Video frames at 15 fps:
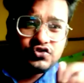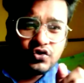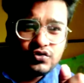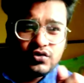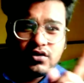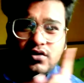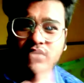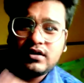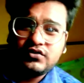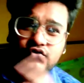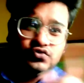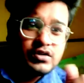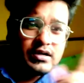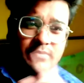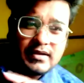চন্দনগর আর
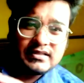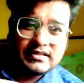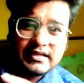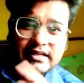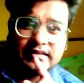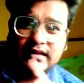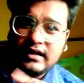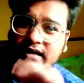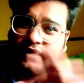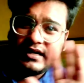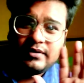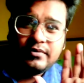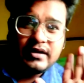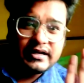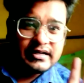চুচুড়ার মাঝখানে
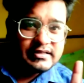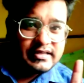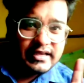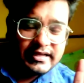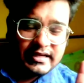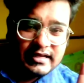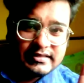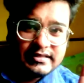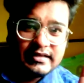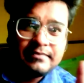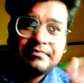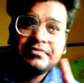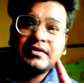তালডাঙ্গা বলে একটা জায়গা আছে